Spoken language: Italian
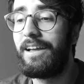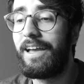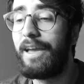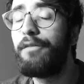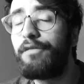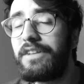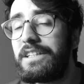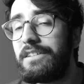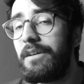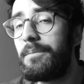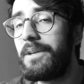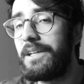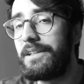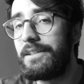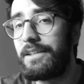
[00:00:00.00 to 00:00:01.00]

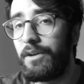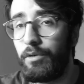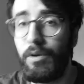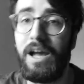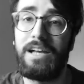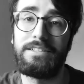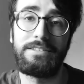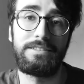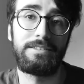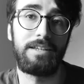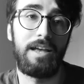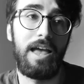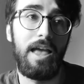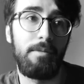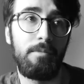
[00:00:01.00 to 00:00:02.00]
effettivamente
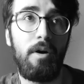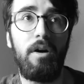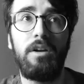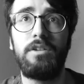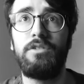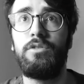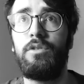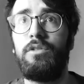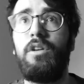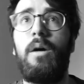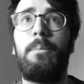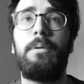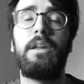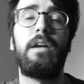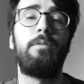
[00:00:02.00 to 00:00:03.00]
Wes è morto o no?
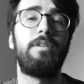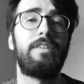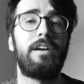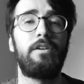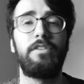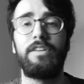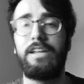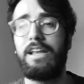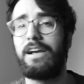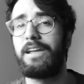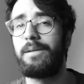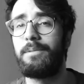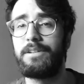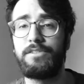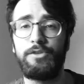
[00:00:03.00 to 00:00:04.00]
Perché questa cosa della
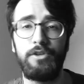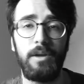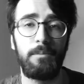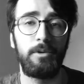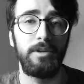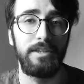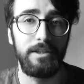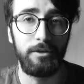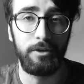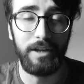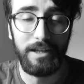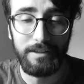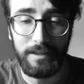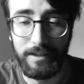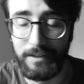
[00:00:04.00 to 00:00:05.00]
cremazione a molti non è
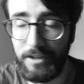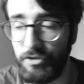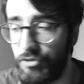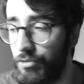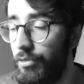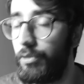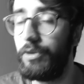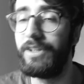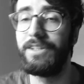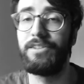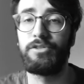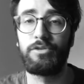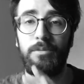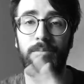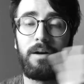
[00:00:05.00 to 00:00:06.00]
andata giù, quindi
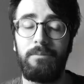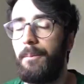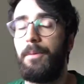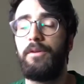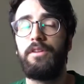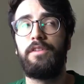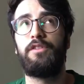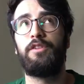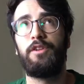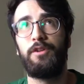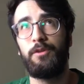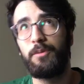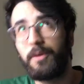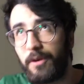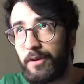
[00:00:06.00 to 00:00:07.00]
insomma, posizione
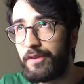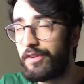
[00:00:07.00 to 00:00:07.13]
numero